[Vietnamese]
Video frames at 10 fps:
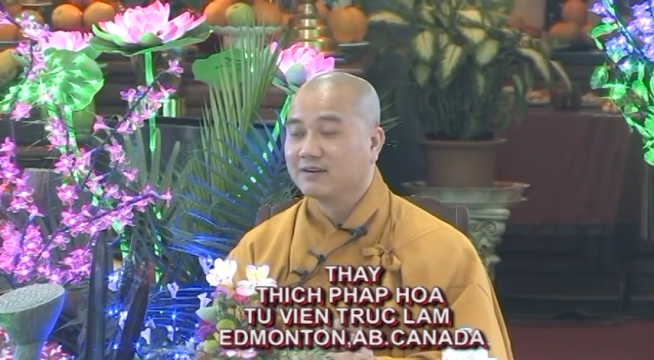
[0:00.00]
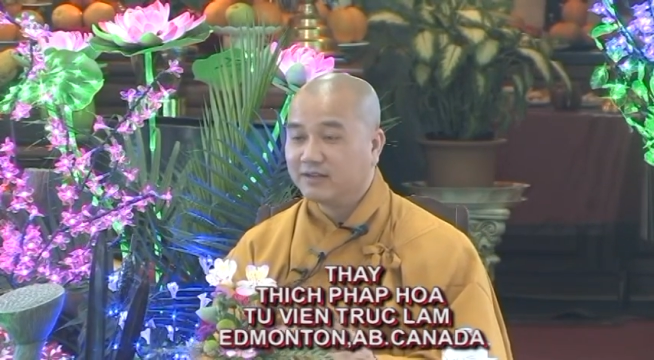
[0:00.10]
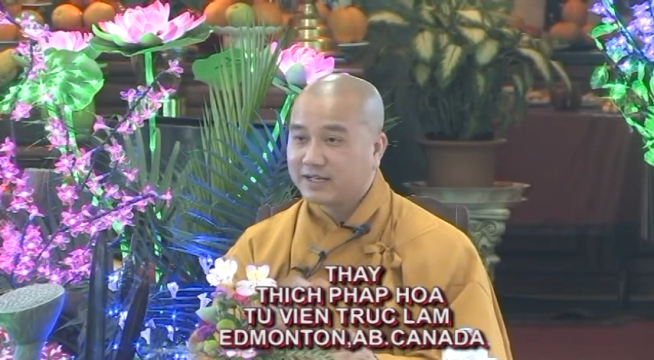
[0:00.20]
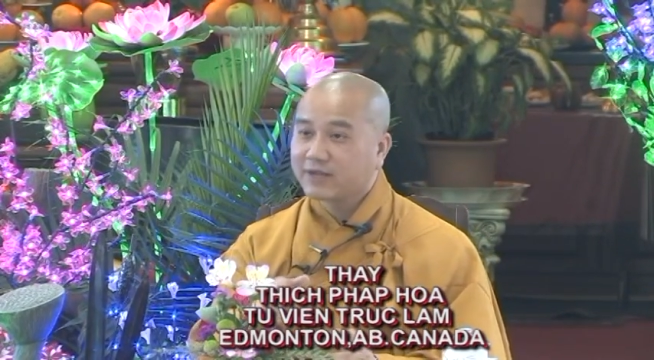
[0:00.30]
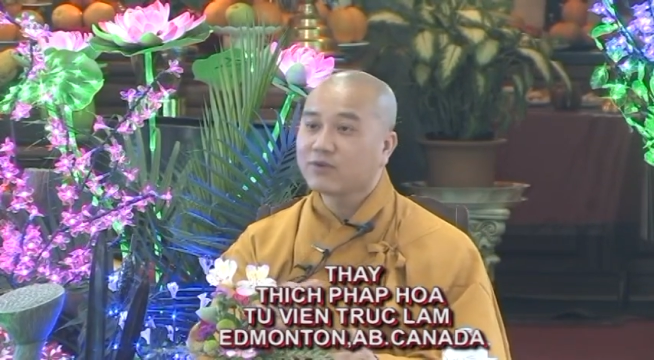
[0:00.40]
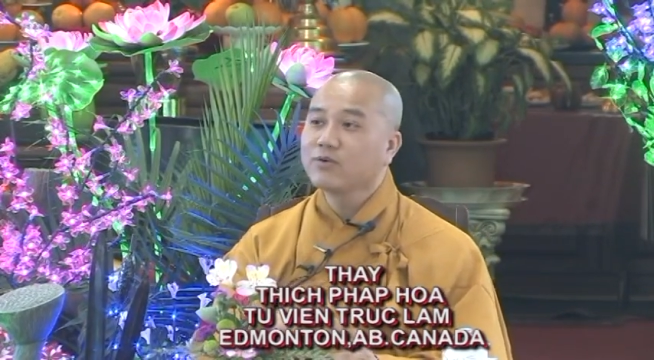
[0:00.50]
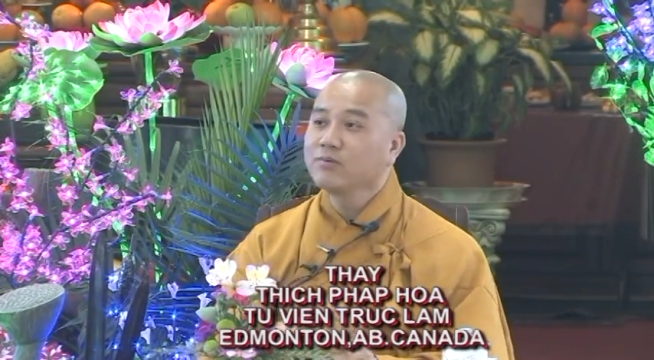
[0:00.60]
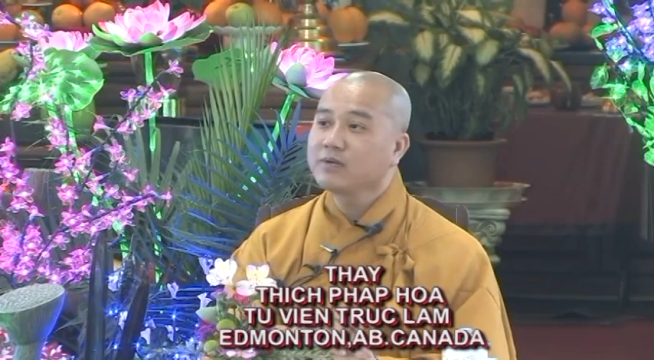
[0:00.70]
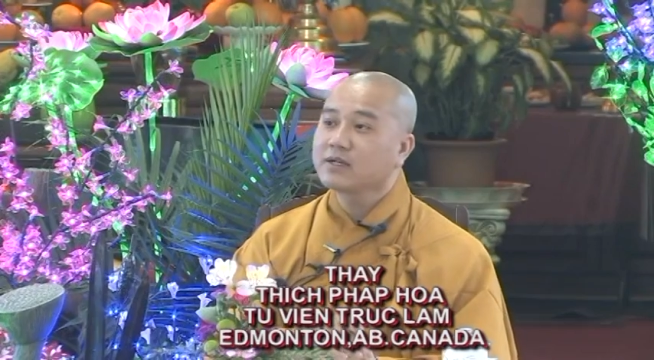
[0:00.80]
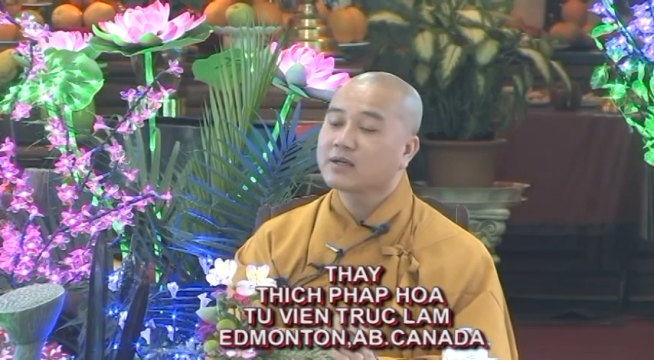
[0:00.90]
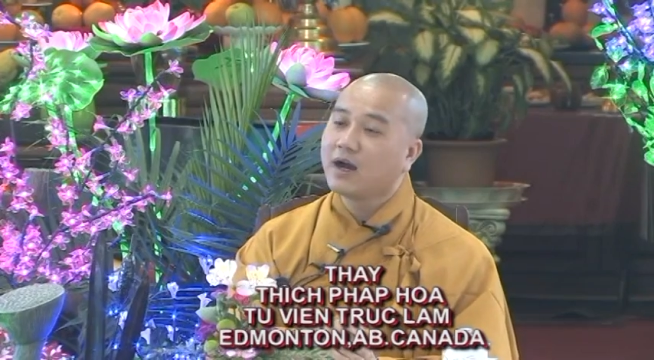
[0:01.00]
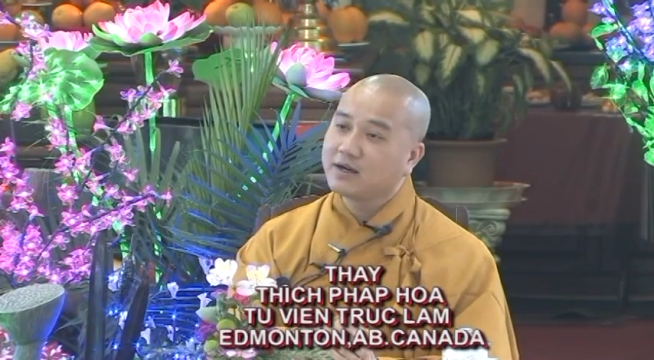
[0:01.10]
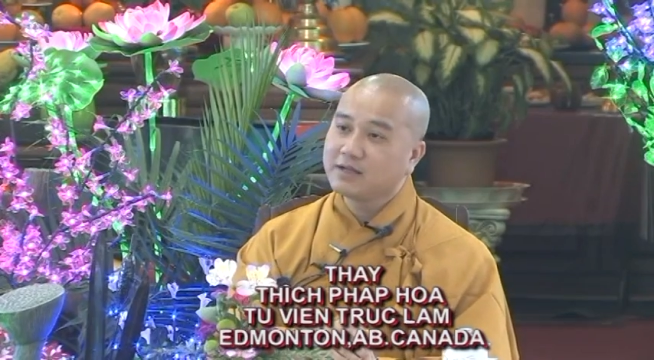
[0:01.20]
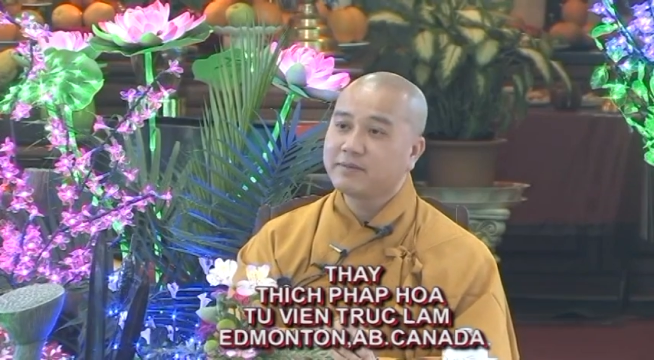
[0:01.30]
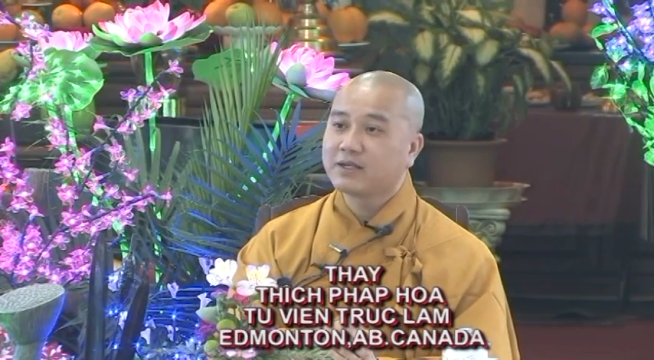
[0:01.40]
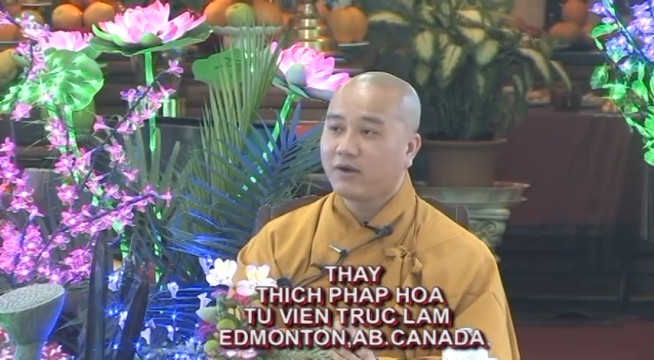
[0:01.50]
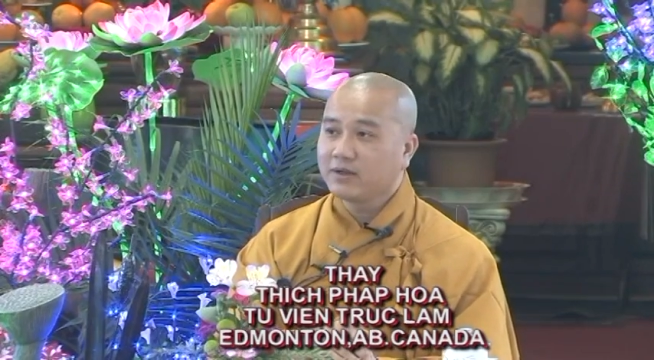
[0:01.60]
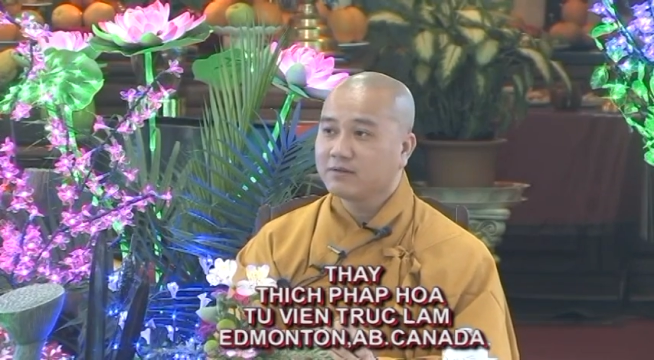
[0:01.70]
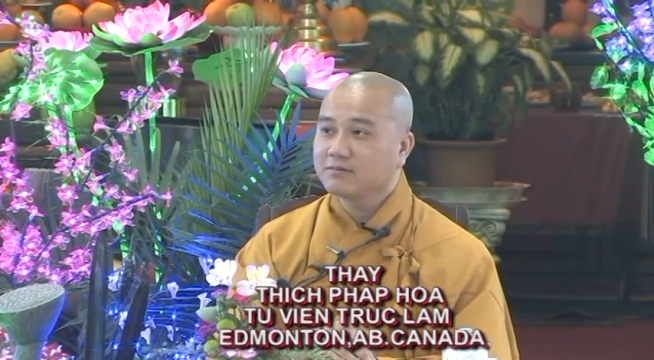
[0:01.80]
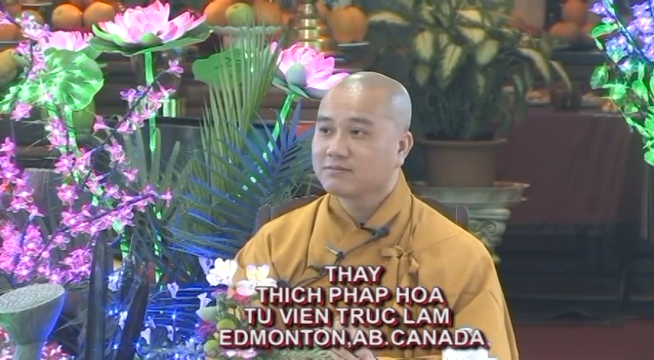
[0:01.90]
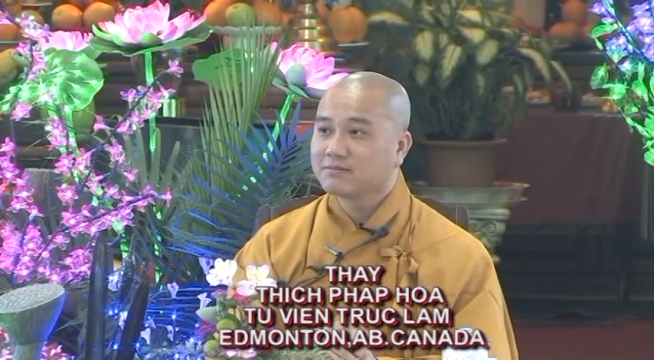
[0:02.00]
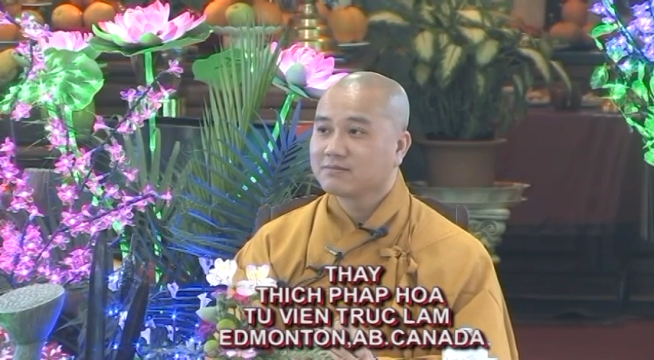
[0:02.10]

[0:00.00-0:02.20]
người này có đúng cái cơ để mình nói không.